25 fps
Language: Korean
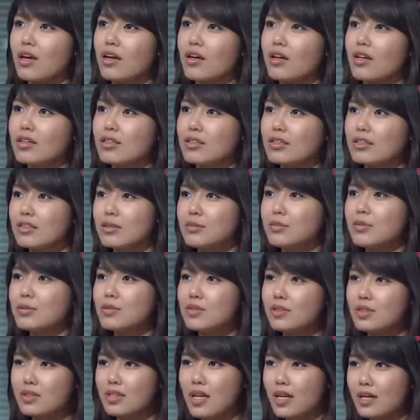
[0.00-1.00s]
게
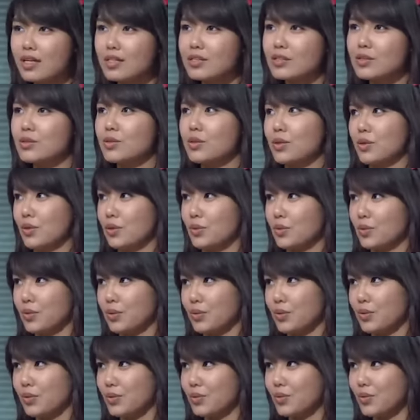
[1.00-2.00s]
그분들 사이에서
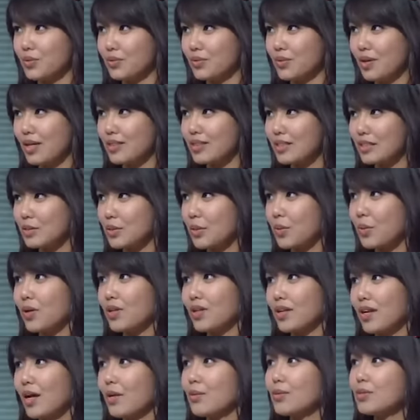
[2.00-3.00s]
저희도 같이
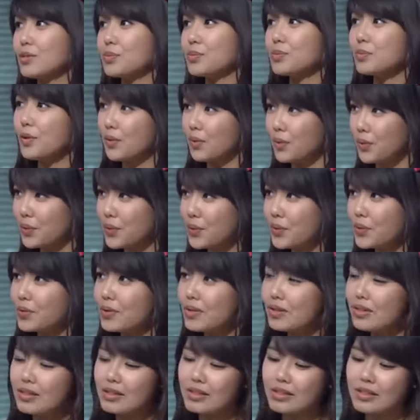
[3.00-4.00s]
공연을 하고 싶었고
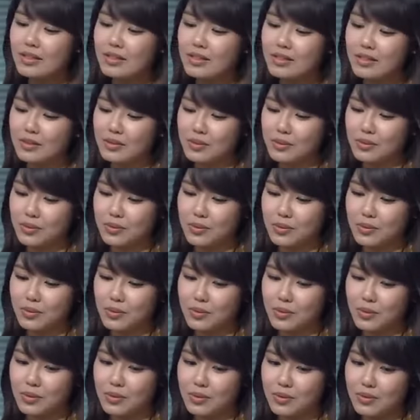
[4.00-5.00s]

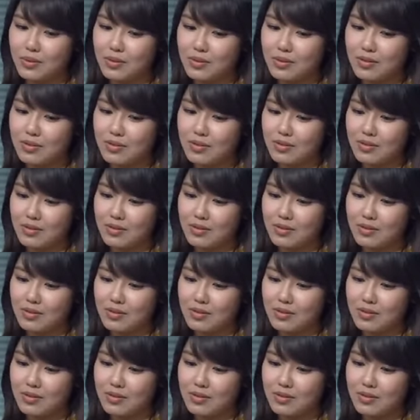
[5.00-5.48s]
또